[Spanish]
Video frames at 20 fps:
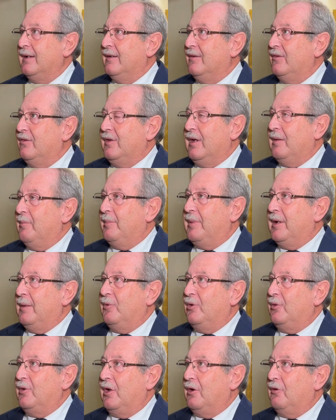siempre
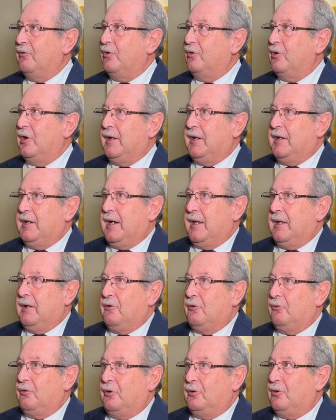hemos tirado nosotros a la izquierda,
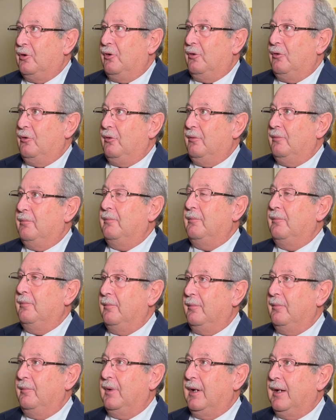nosotros
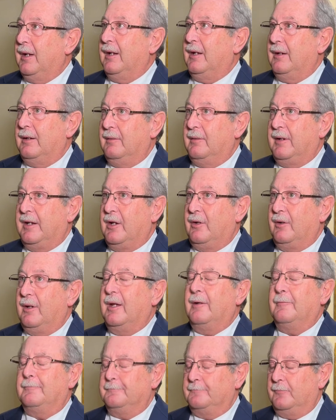
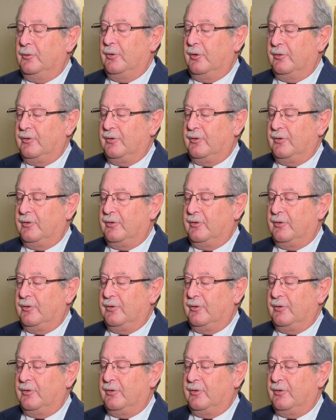mm,